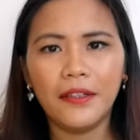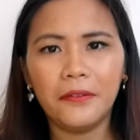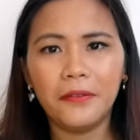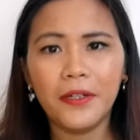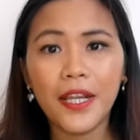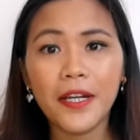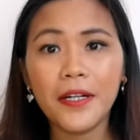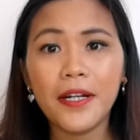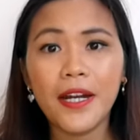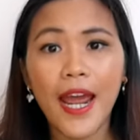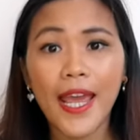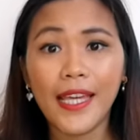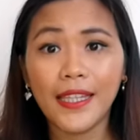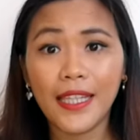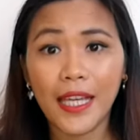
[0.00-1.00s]
rare
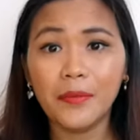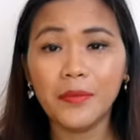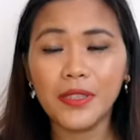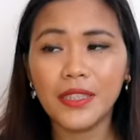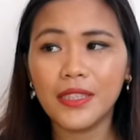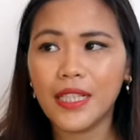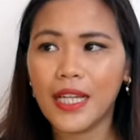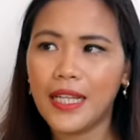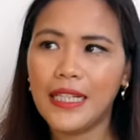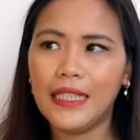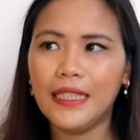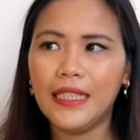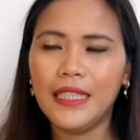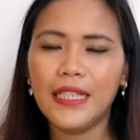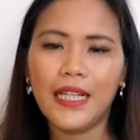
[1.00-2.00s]
items na
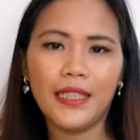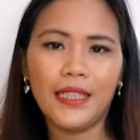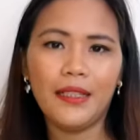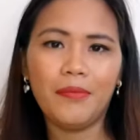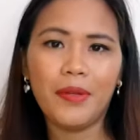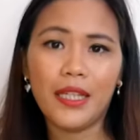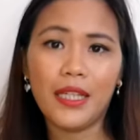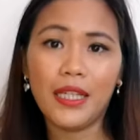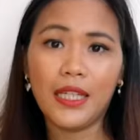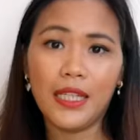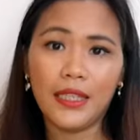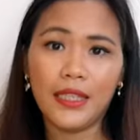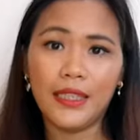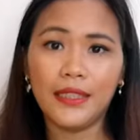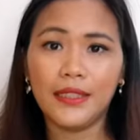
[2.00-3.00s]
hindi natin
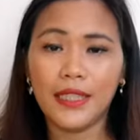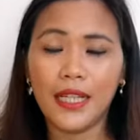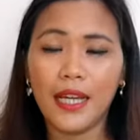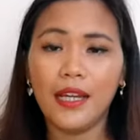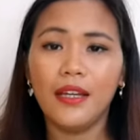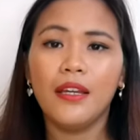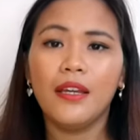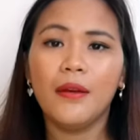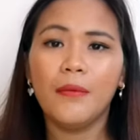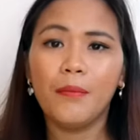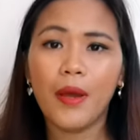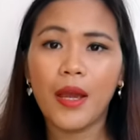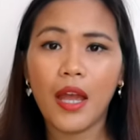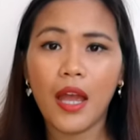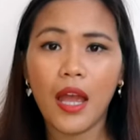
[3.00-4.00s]
makikita sa
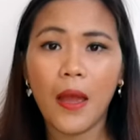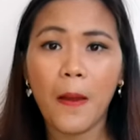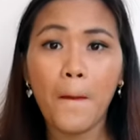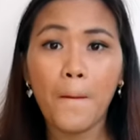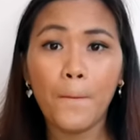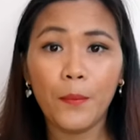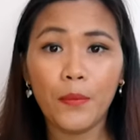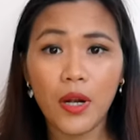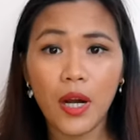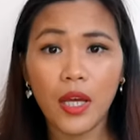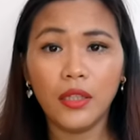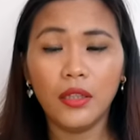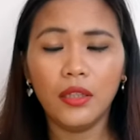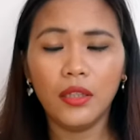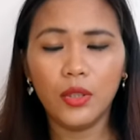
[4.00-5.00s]
mga
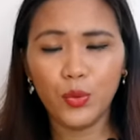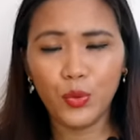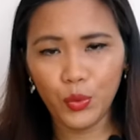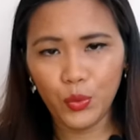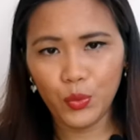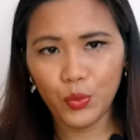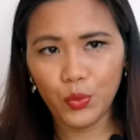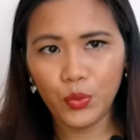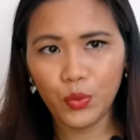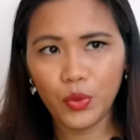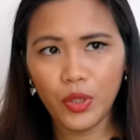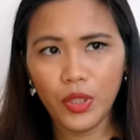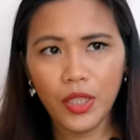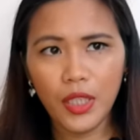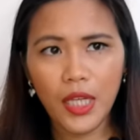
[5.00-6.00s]
brand new.
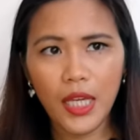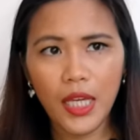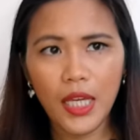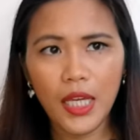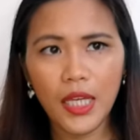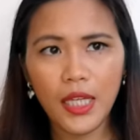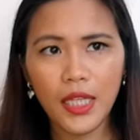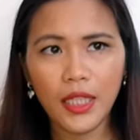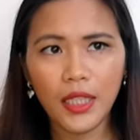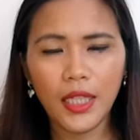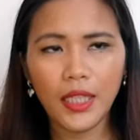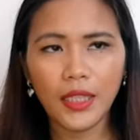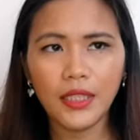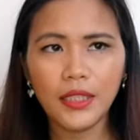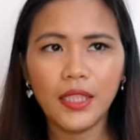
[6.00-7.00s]

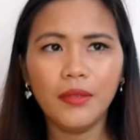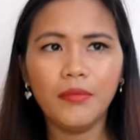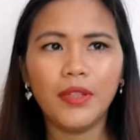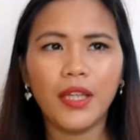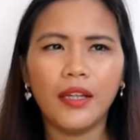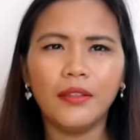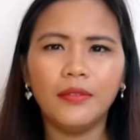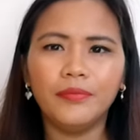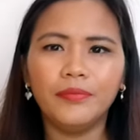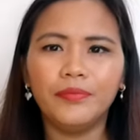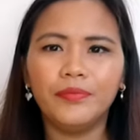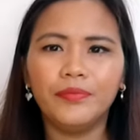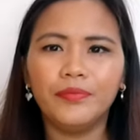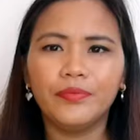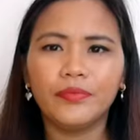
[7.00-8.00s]
And, at the same time,
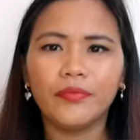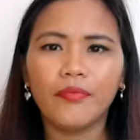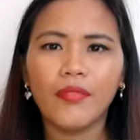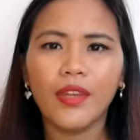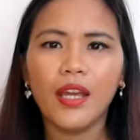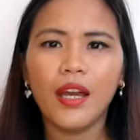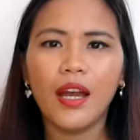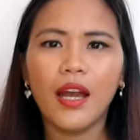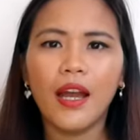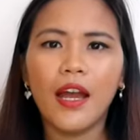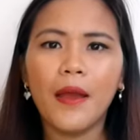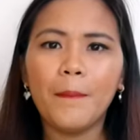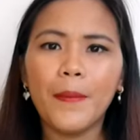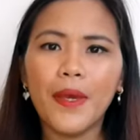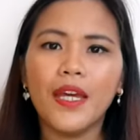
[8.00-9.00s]

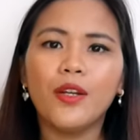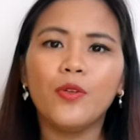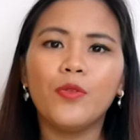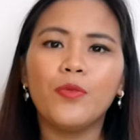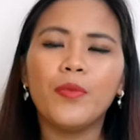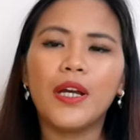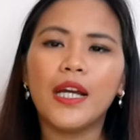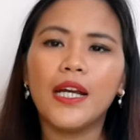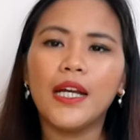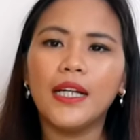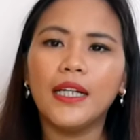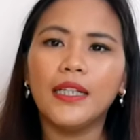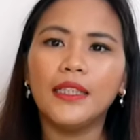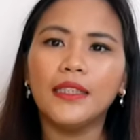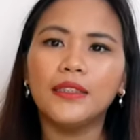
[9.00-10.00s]
uh, merong mga
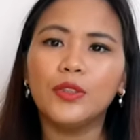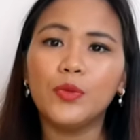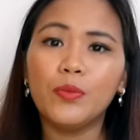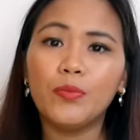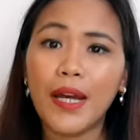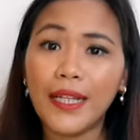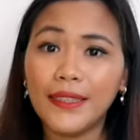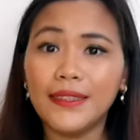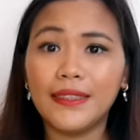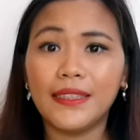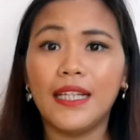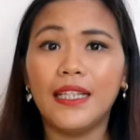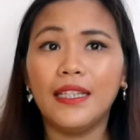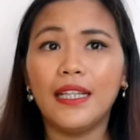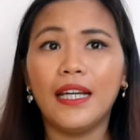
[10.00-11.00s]

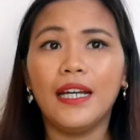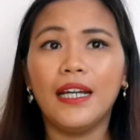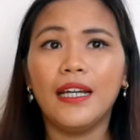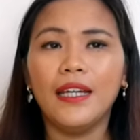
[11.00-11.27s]
subasta na